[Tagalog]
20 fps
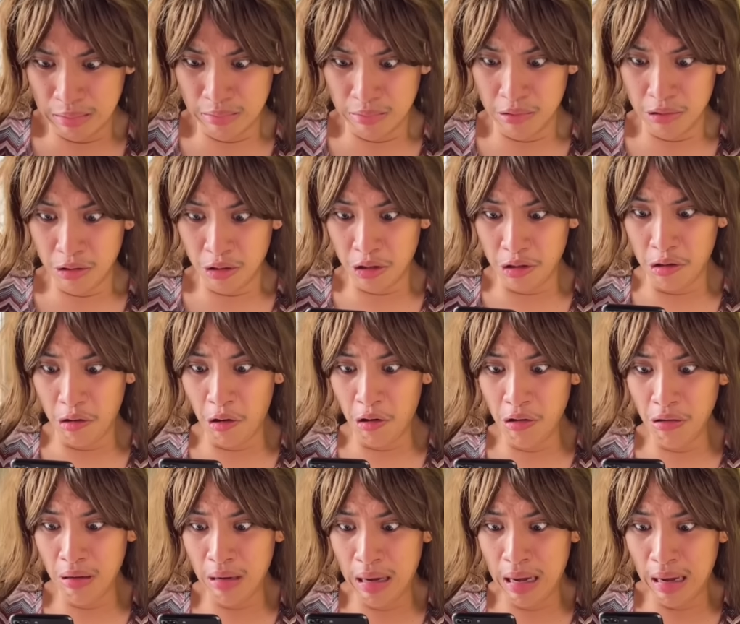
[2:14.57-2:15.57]
Totoo
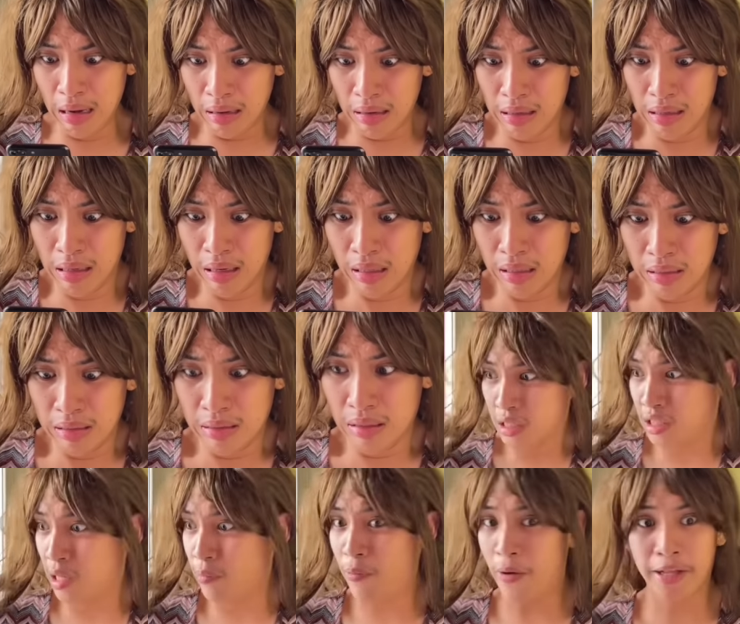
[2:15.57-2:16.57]
nga! Di
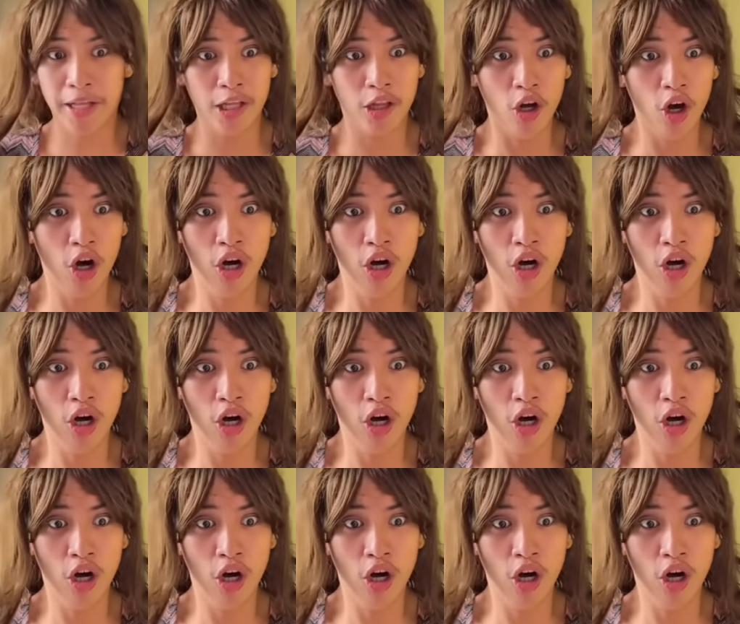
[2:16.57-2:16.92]
pwede to!